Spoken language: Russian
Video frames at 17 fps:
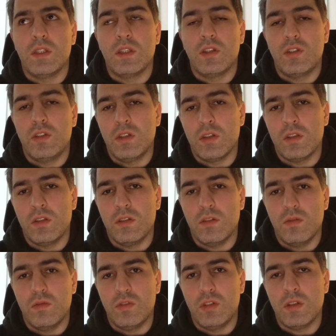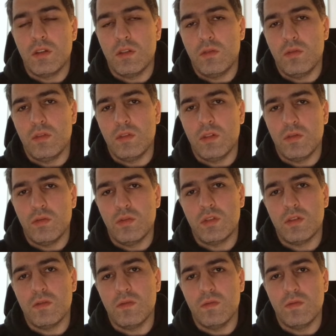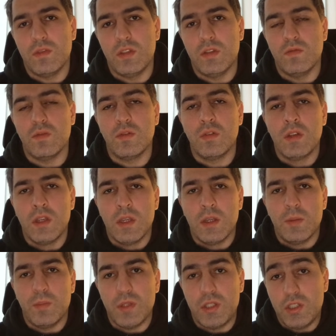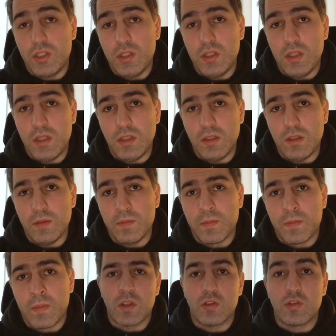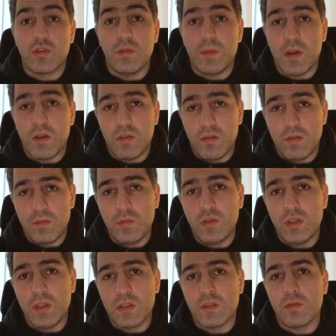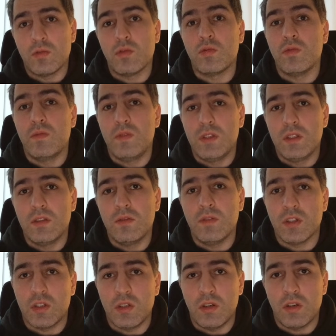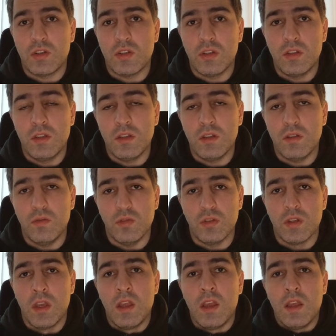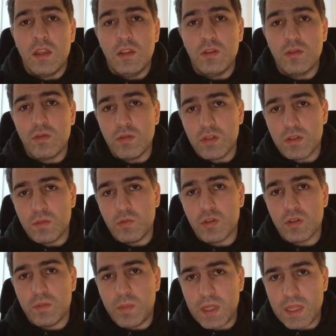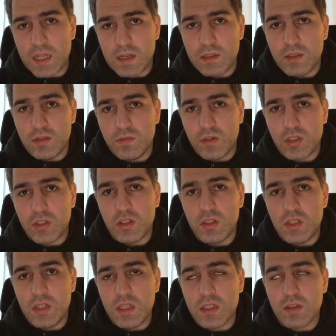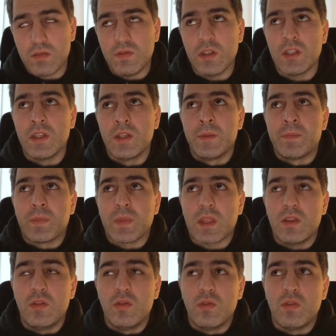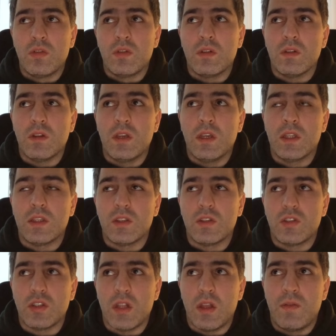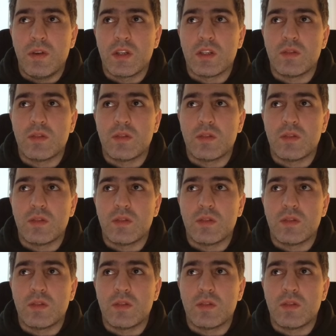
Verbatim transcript: дочерние ключи, которые находятся в его подчинении. Что плохого будет, если кто-то увидит ваш расширенный ключ? Никто не сможет потратить ваши средства, но этот человек